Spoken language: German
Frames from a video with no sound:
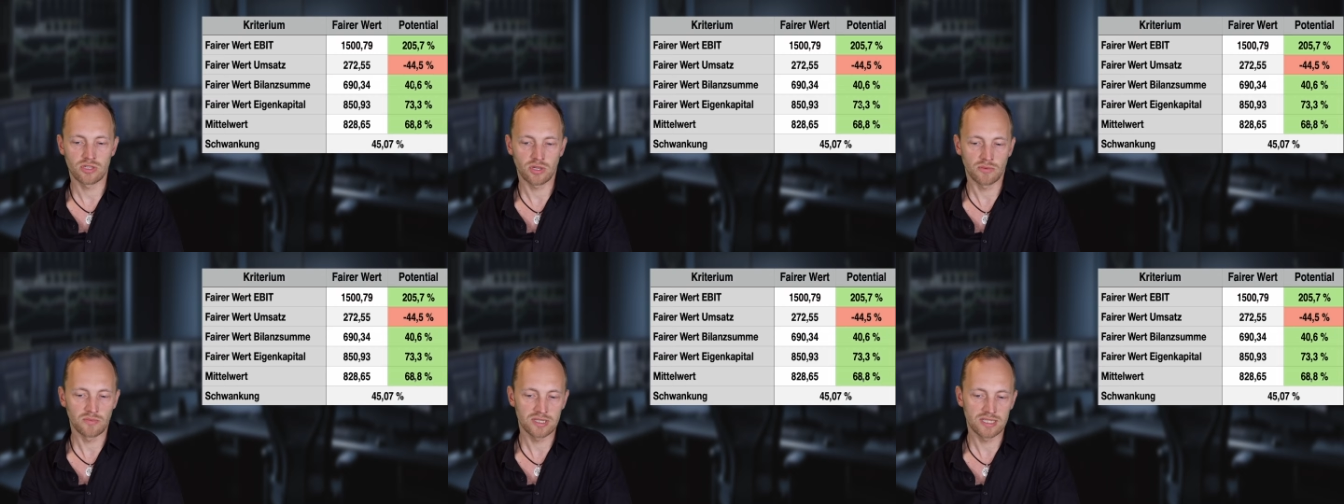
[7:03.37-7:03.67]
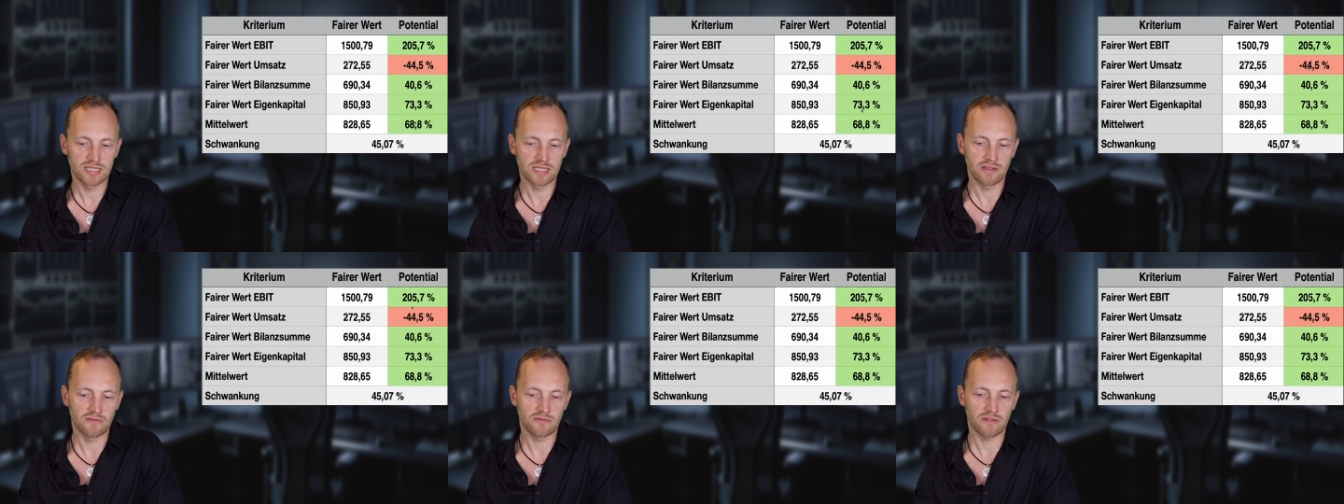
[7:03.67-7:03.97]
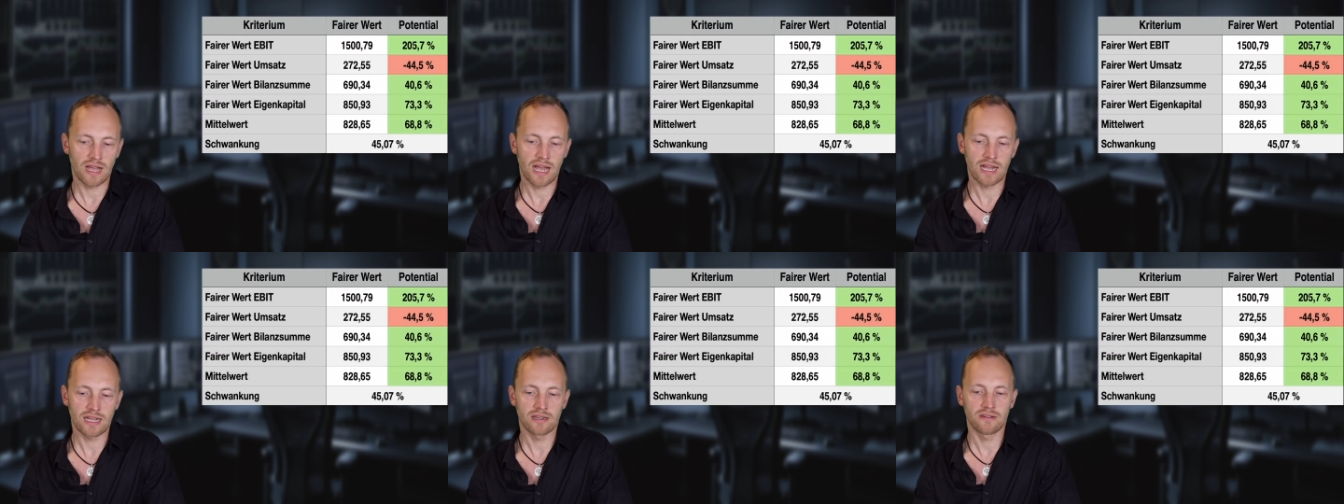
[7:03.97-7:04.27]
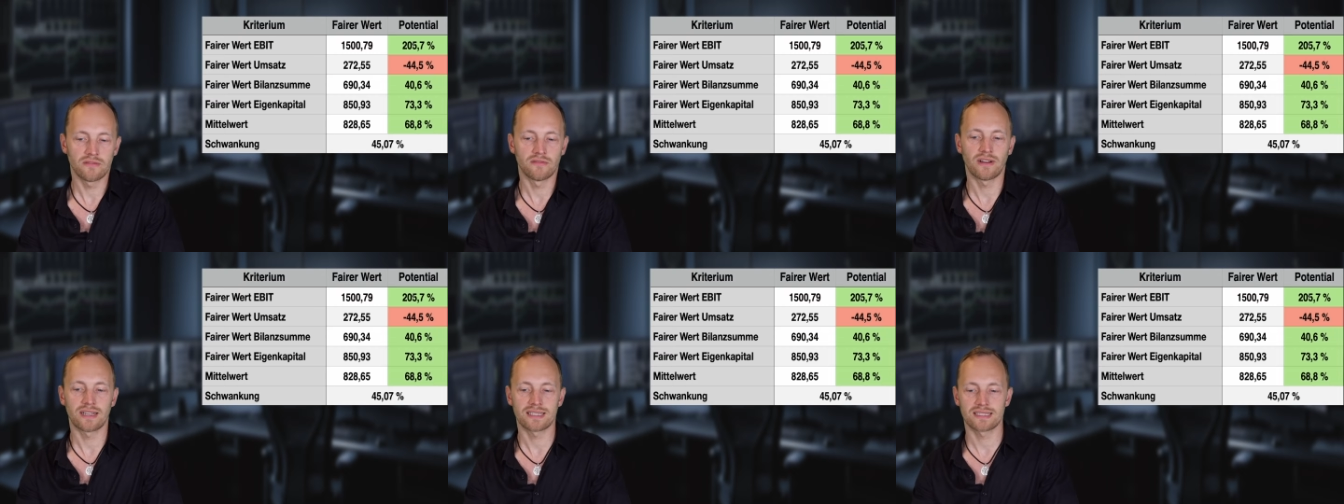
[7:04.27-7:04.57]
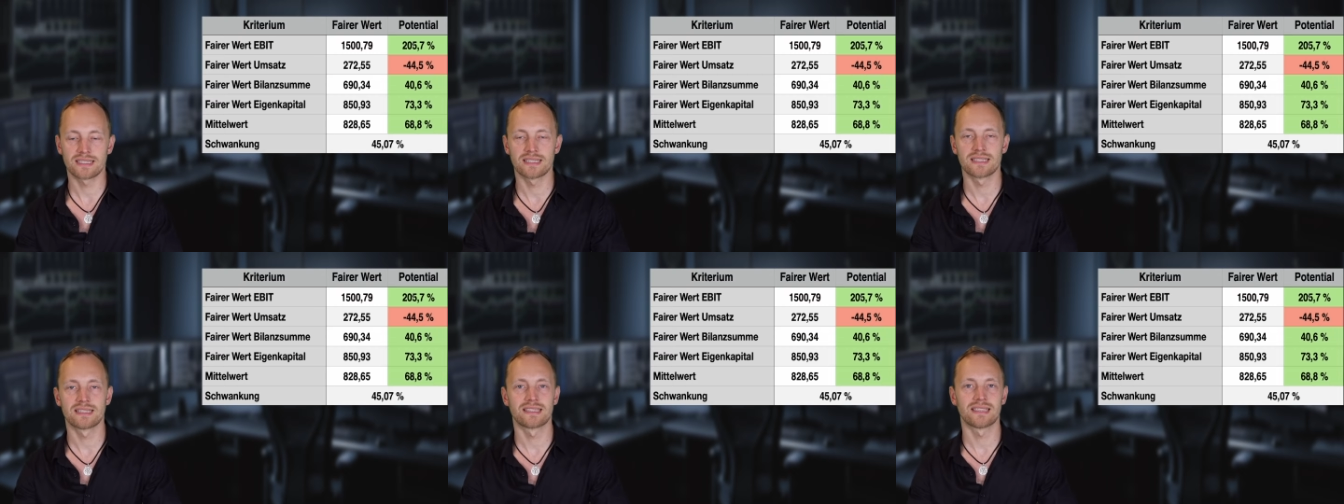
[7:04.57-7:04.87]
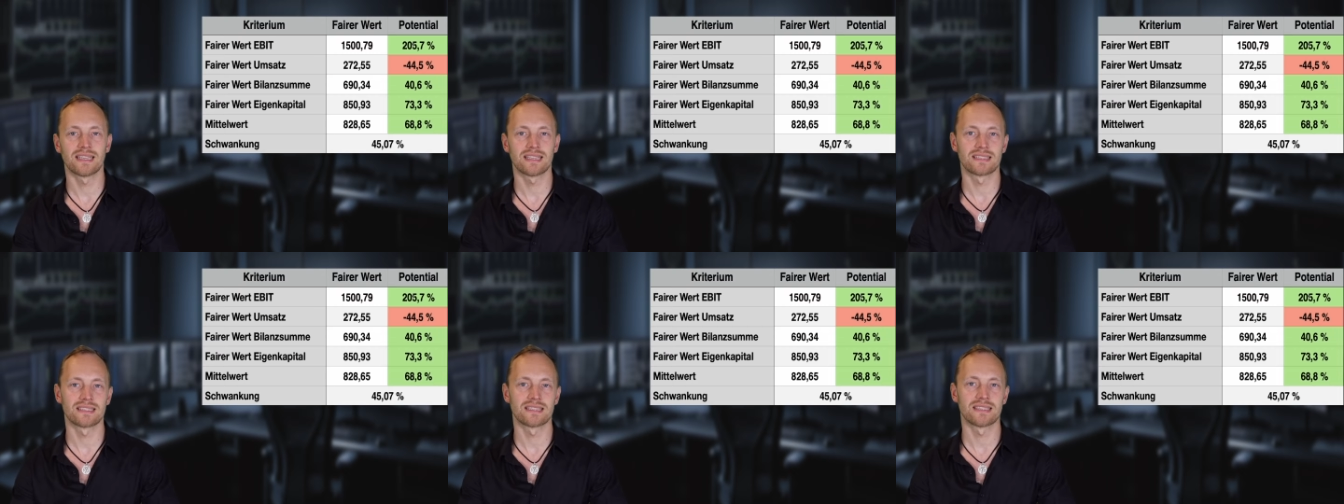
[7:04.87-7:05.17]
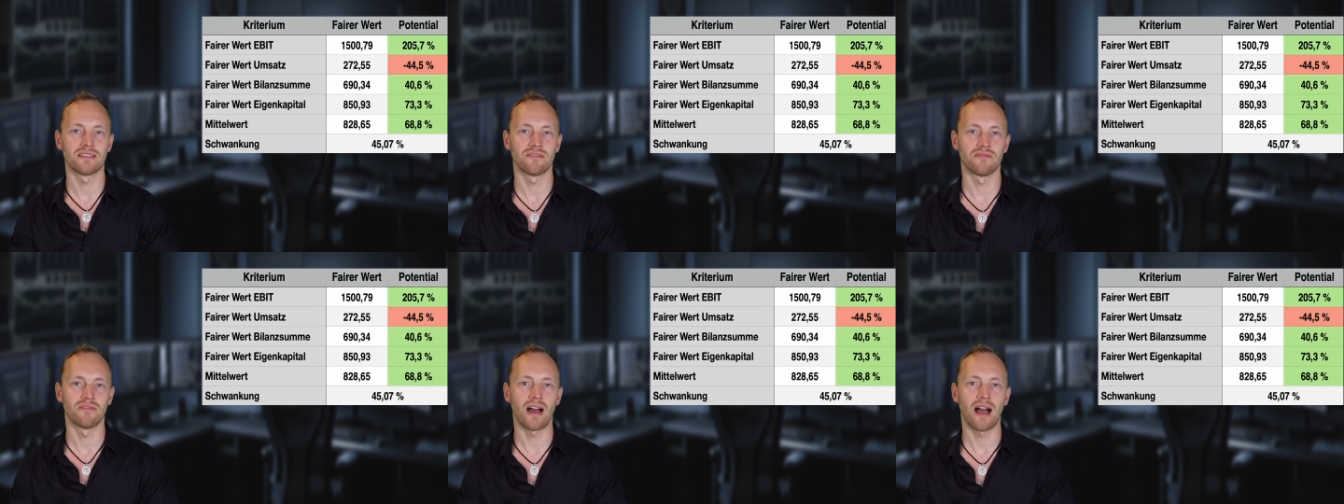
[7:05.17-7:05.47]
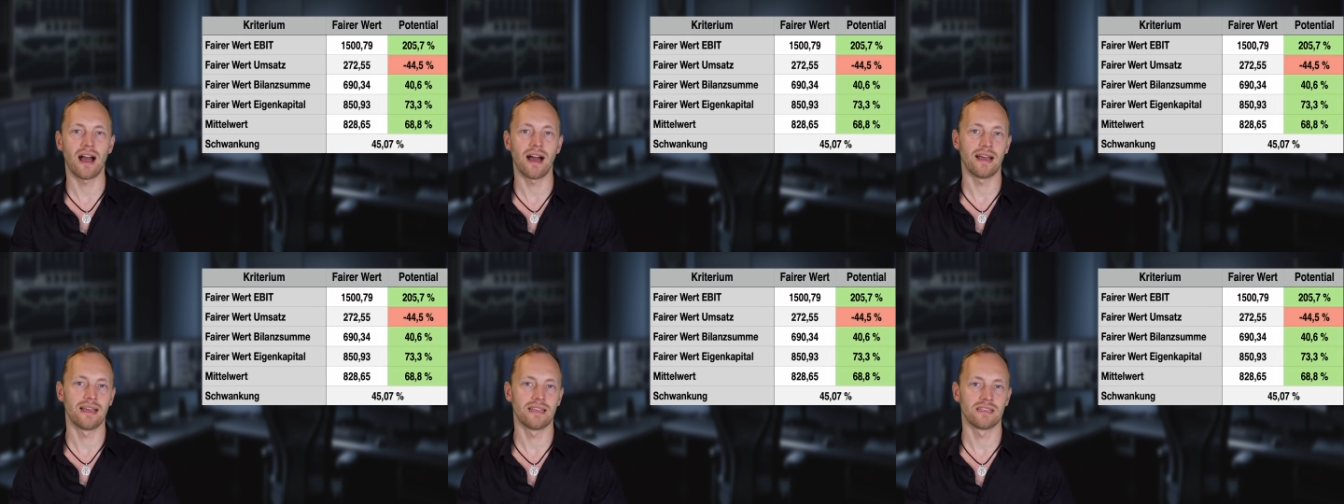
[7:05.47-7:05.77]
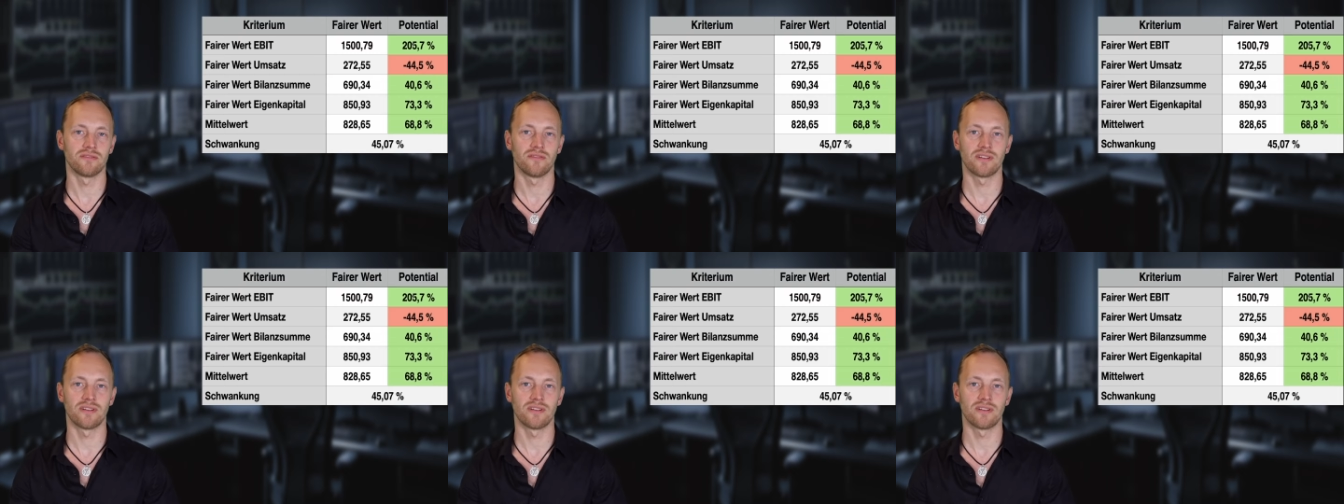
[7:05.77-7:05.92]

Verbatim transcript: so ein bisschen die Frage, was ist jetzt die Wahrheit?